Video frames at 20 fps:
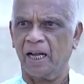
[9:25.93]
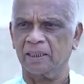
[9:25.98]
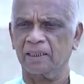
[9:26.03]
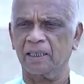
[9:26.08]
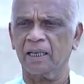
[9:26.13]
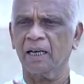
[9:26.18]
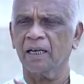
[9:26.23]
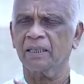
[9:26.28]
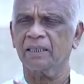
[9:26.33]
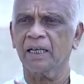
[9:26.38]

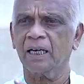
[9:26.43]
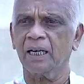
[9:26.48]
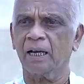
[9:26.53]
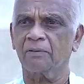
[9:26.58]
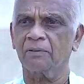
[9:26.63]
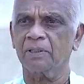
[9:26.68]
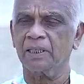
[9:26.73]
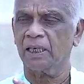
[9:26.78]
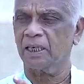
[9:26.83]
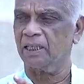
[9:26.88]
அதனால்தான்
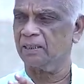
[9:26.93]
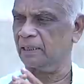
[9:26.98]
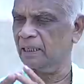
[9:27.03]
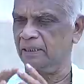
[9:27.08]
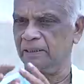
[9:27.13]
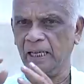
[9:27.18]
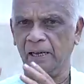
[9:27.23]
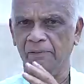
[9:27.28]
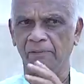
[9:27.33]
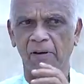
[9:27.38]
அவர்கள்
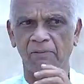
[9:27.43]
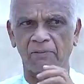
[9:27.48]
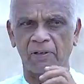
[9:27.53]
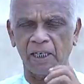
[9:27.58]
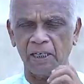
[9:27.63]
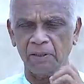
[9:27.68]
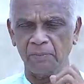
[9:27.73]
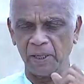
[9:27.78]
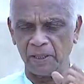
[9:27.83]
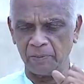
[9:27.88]
அந்த தவ
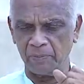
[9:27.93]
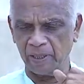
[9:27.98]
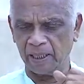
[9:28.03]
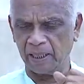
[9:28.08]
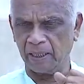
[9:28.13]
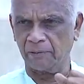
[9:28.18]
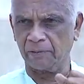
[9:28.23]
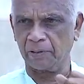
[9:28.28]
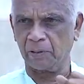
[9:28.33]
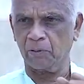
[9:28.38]
வலிமை
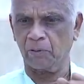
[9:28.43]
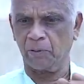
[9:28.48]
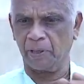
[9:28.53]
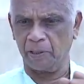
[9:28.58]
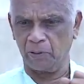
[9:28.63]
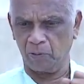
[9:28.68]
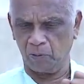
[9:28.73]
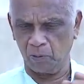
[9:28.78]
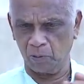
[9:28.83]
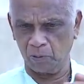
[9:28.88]

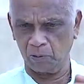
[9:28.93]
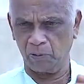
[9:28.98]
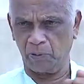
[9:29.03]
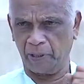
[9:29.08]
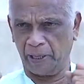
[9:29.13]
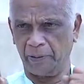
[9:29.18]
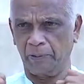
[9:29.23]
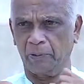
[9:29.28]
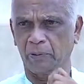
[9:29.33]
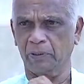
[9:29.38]
மிக்கவர்களுடைய
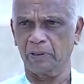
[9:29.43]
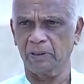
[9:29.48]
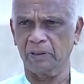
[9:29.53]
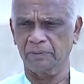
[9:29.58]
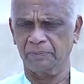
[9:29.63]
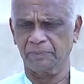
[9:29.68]
உறுதுணையோடு